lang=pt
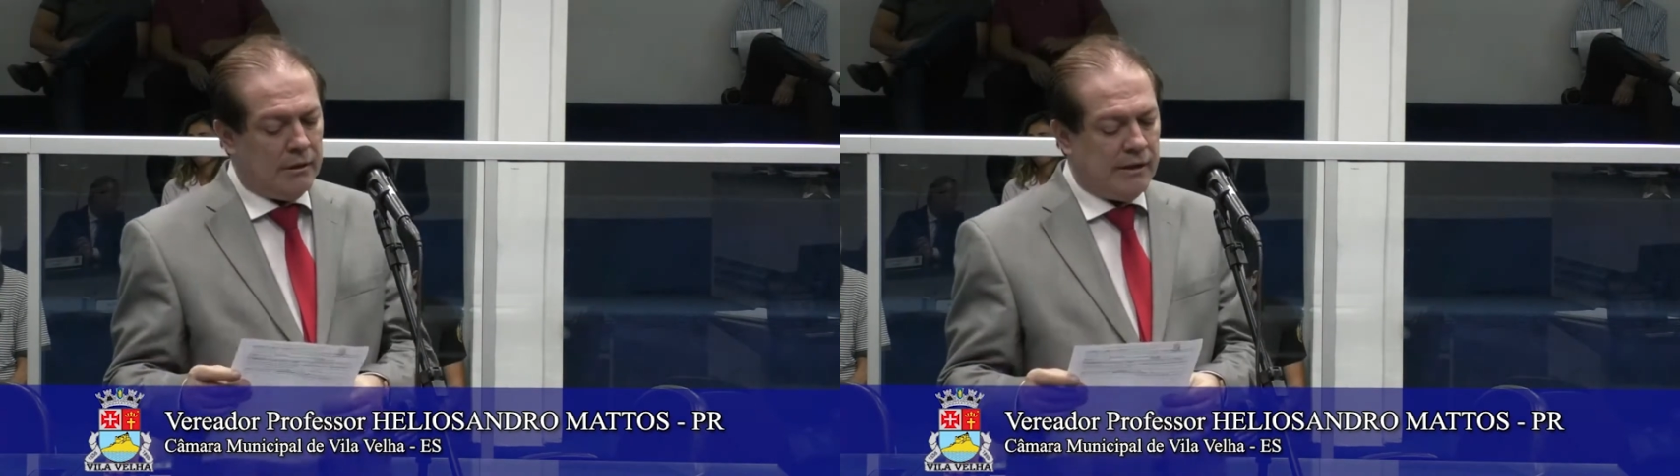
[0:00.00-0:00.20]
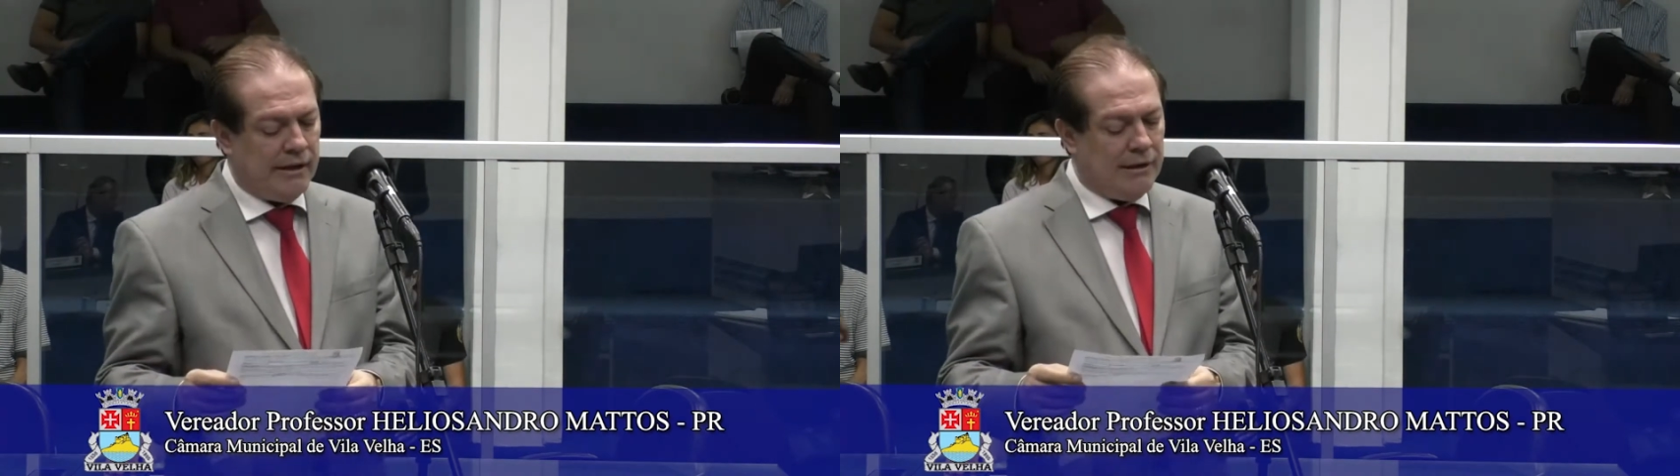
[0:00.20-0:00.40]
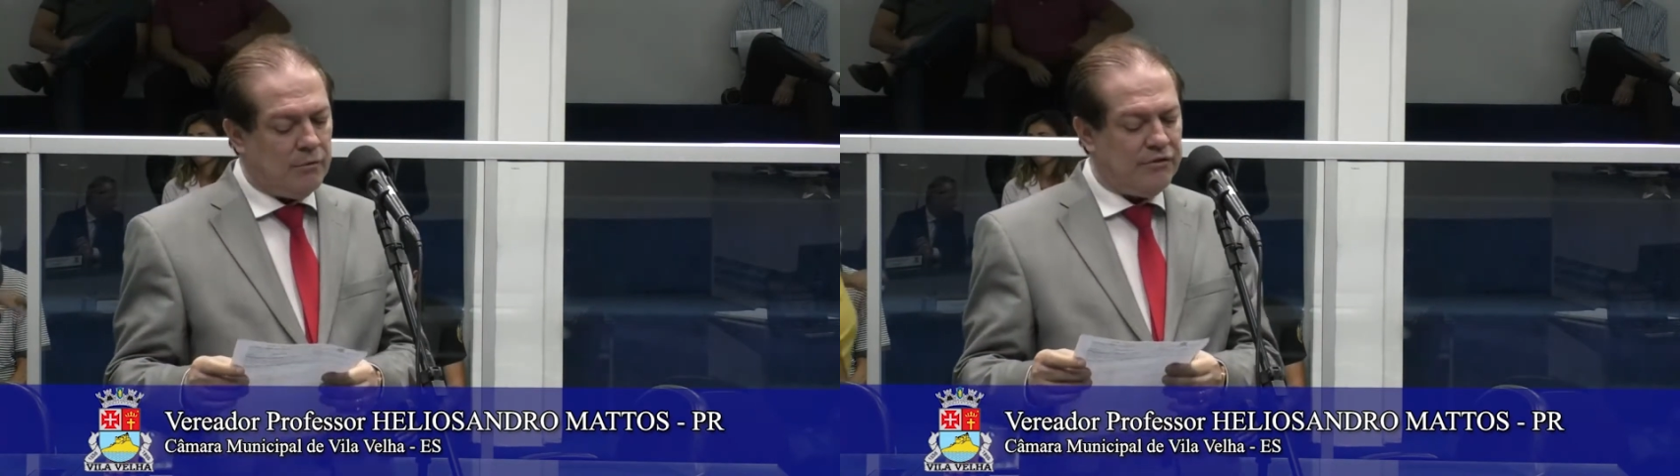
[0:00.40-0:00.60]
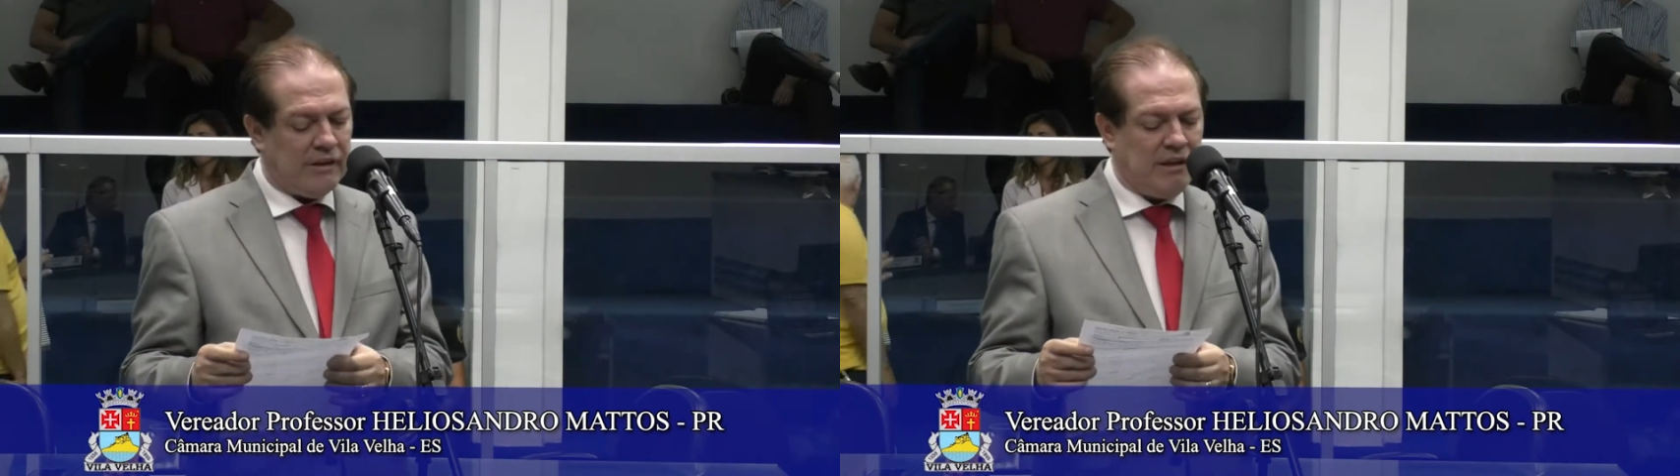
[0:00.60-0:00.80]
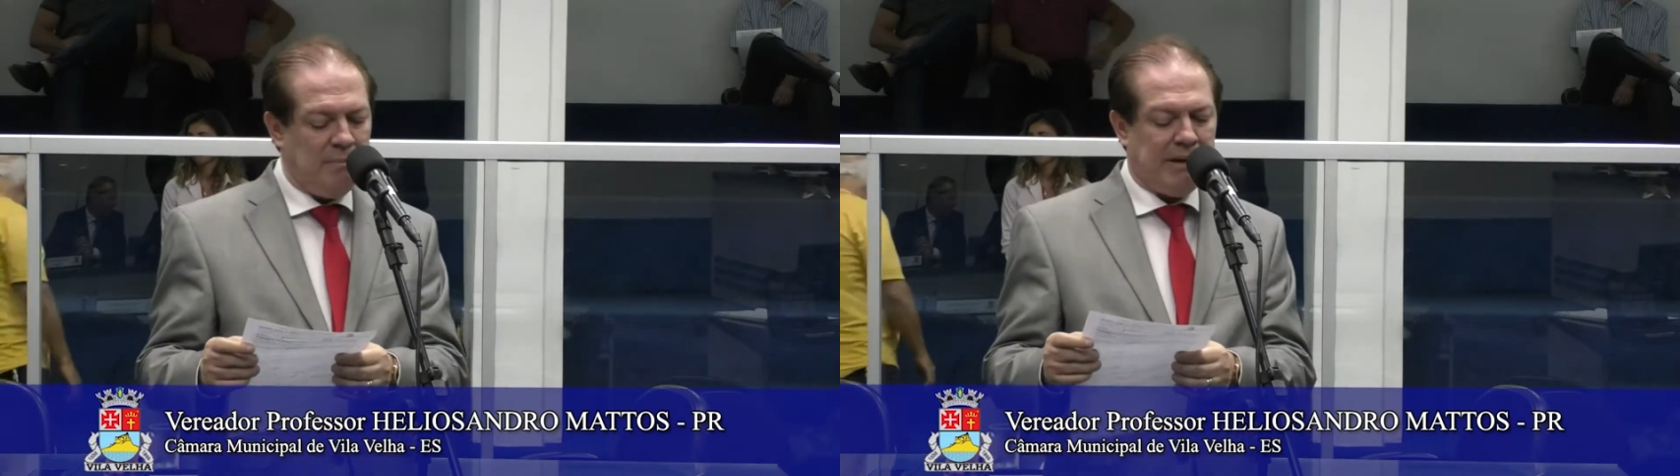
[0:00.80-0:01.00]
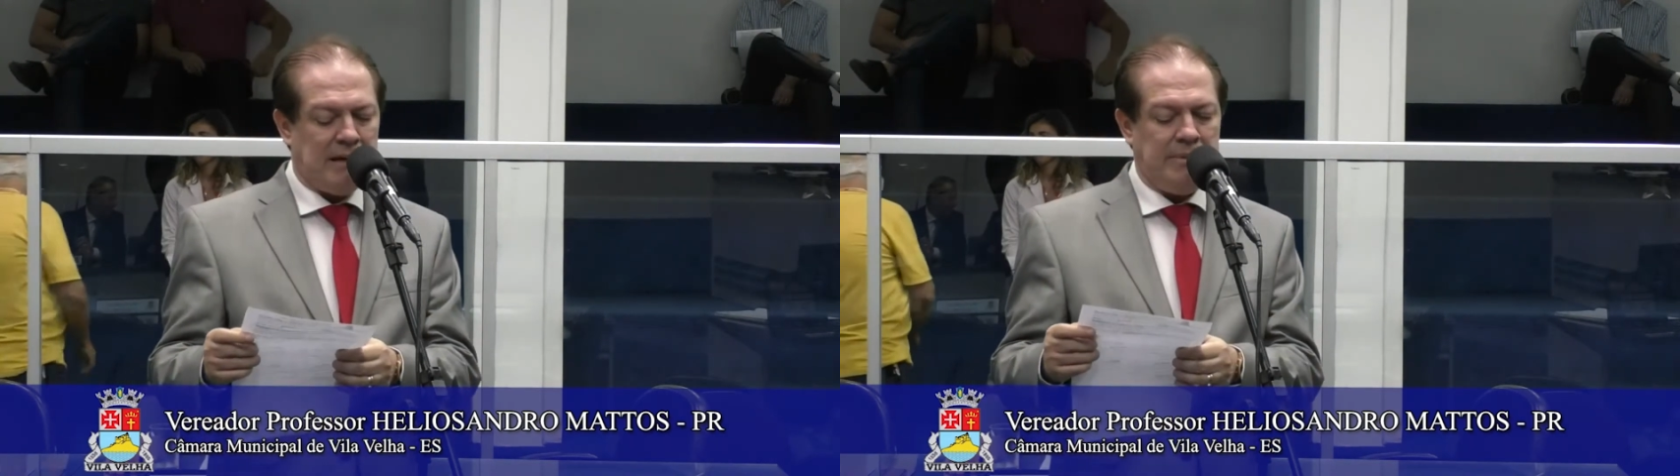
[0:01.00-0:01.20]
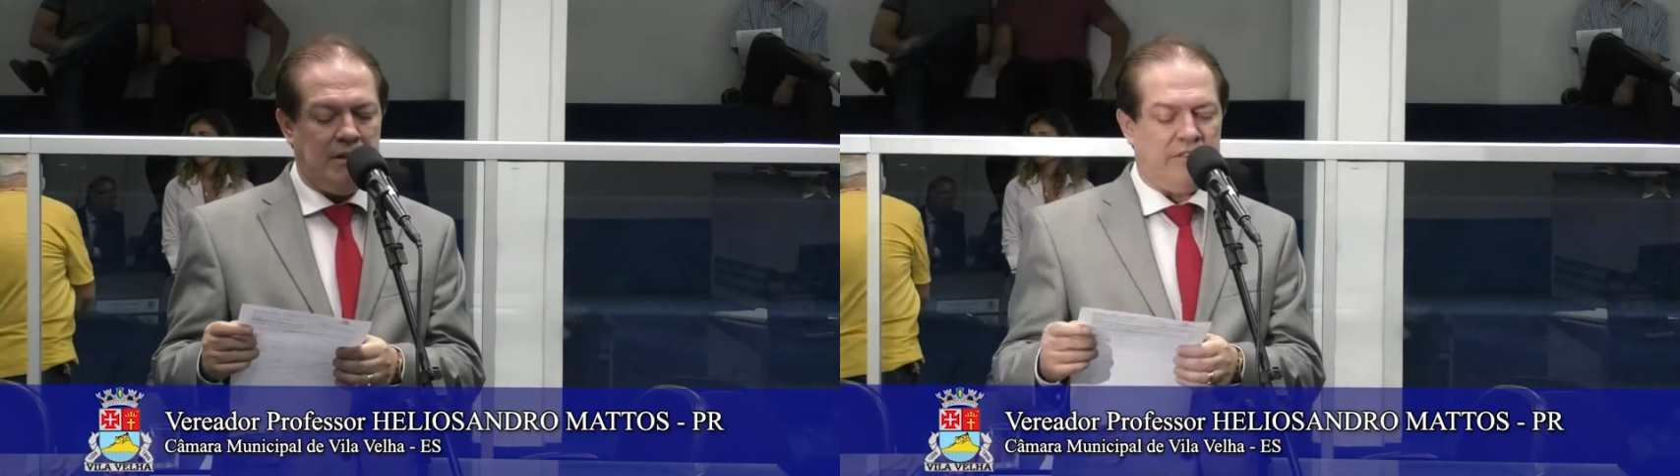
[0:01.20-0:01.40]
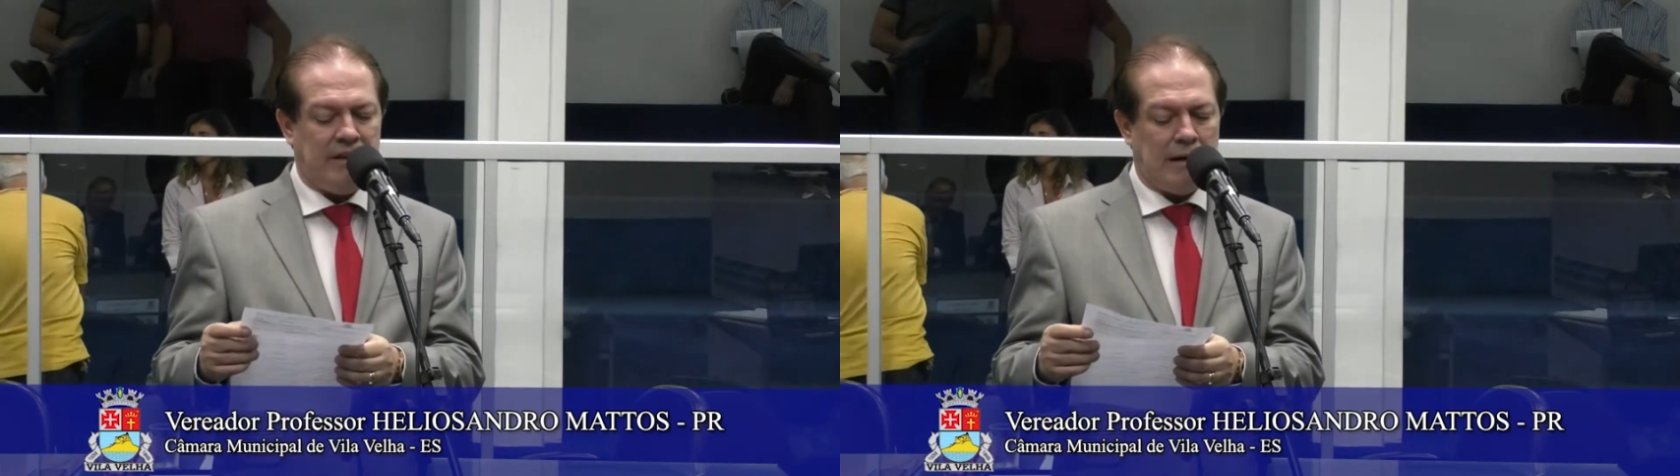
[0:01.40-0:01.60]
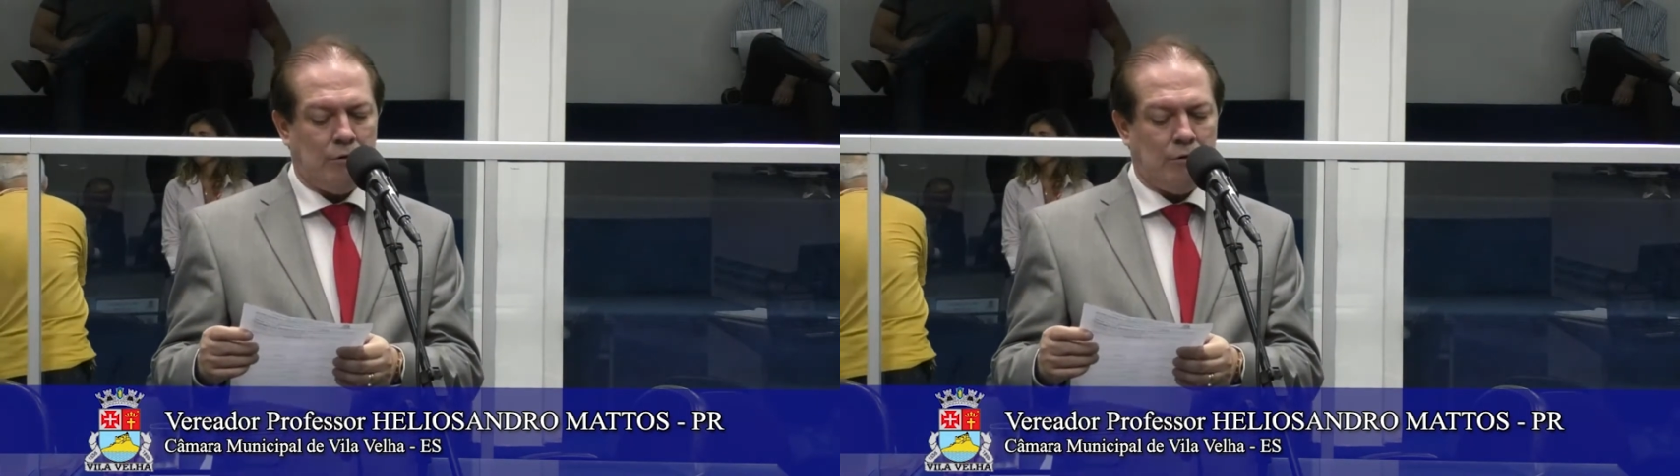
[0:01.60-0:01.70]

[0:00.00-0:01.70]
Queremos aqui parabenizar